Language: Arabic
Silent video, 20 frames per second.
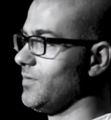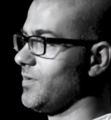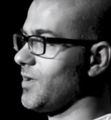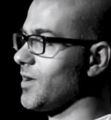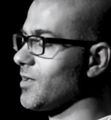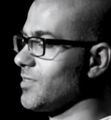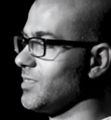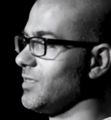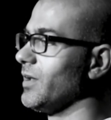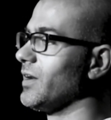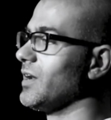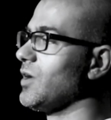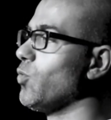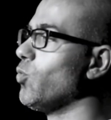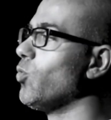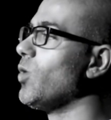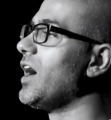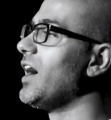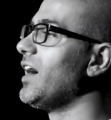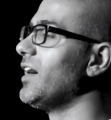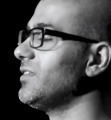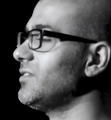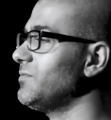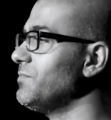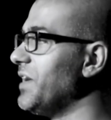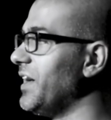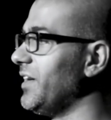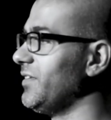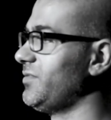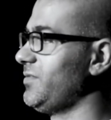اكثر لو واحد
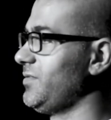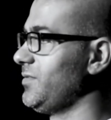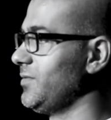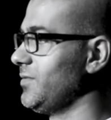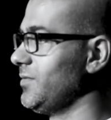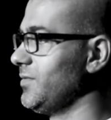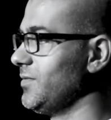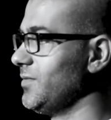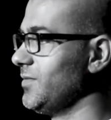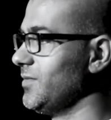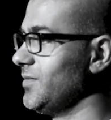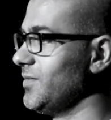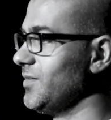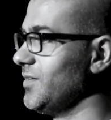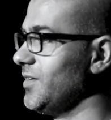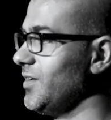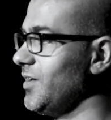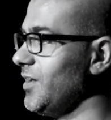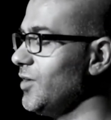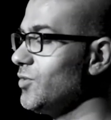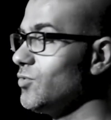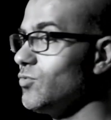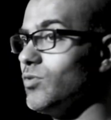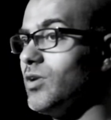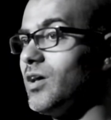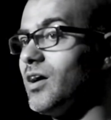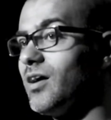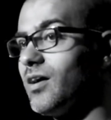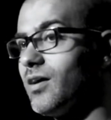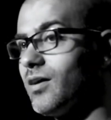مات انه
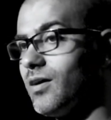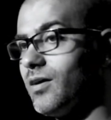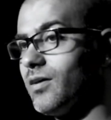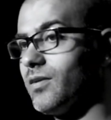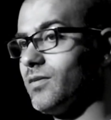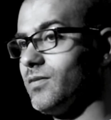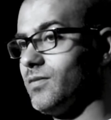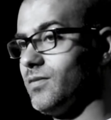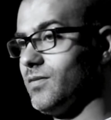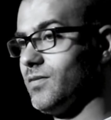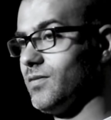الاخر